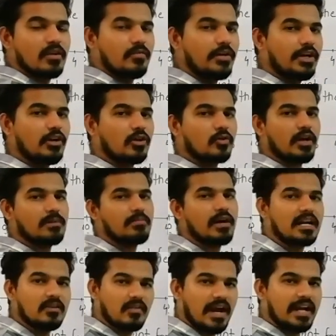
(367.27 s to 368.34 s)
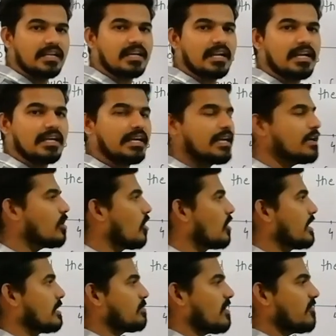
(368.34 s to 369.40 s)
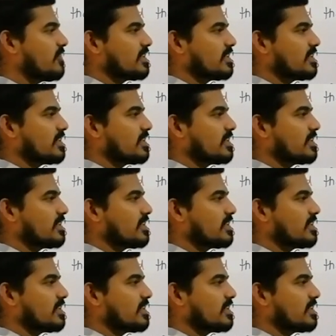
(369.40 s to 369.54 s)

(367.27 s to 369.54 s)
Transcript: वीडियो को एक बार रिवाइंड करेंगे और एक बार